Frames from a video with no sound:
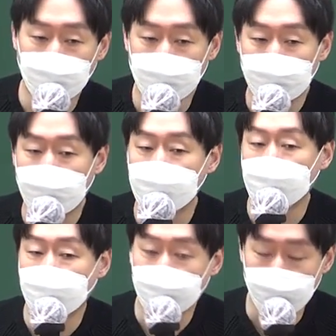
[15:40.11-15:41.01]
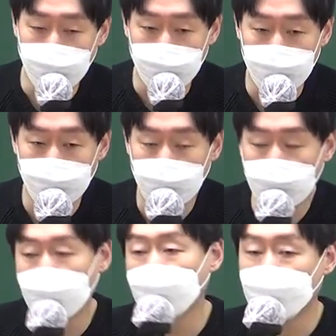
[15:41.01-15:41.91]
논문 따서 만든 거거든요.
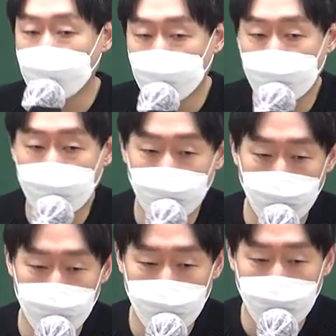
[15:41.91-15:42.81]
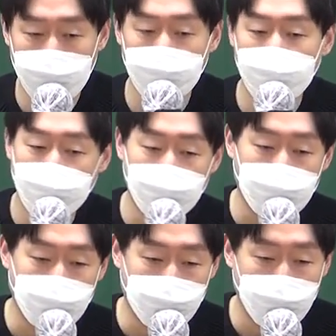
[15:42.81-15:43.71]
다 교수님들 교재 따서 만든
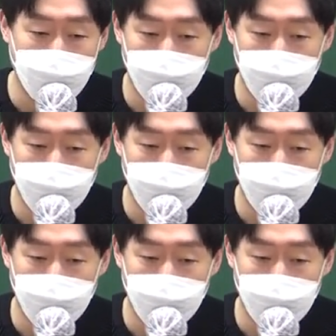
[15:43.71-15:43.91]
거예요.